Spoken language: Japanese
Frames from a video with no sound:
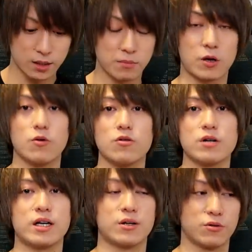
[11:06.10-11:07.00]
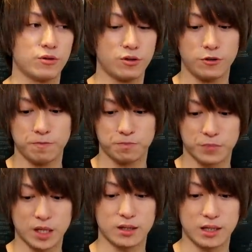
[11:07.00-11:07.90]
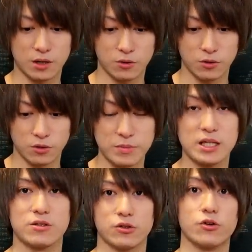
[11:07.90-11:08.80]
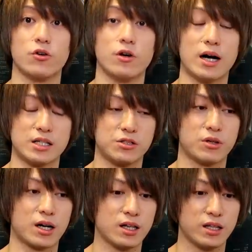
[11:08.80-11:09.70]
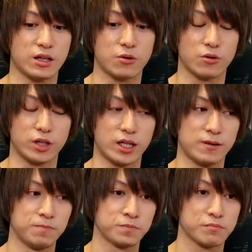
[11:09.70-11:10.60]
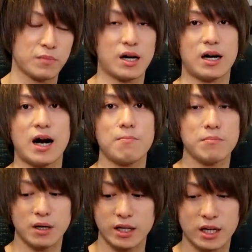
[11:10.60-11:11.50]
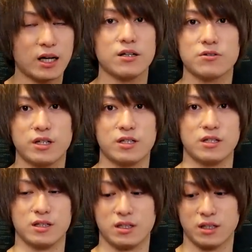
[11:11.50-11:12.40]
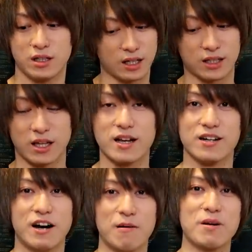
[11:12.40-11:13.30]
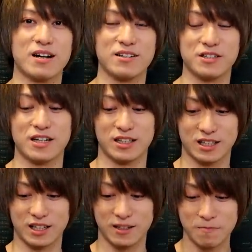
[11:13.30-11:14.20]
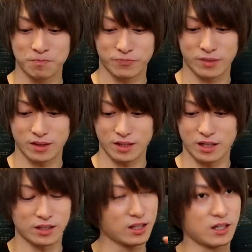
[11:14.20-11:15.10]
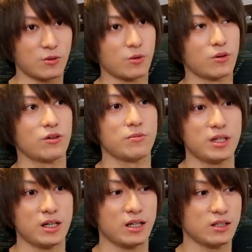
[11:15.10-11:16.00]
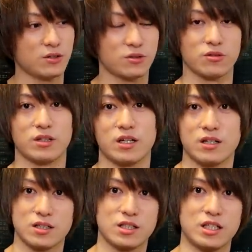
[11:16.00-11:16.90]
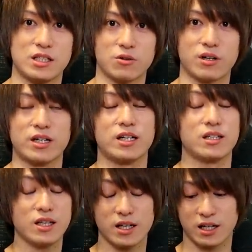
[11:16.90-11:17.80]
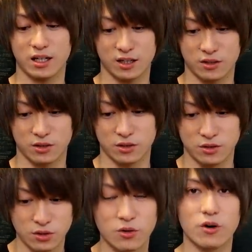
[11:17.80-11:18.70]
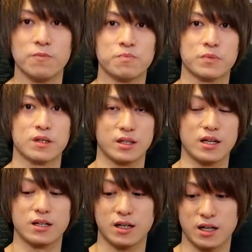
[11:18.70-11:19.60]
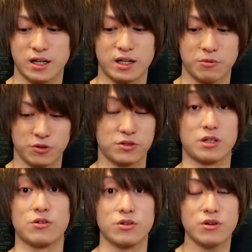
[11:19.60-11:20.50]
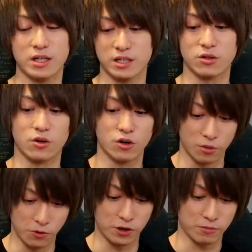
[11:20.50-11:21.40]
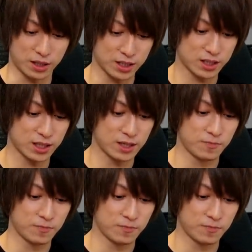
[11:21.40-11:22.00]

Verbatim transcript: まあ、今回このねタコミートの味はかなりこうね、まあ、あんまり辛くないかったねあんま辛くなかったでだからお好みでちょっとねチリとか入れて辛くするとね辛いもの好きの人はいいと思います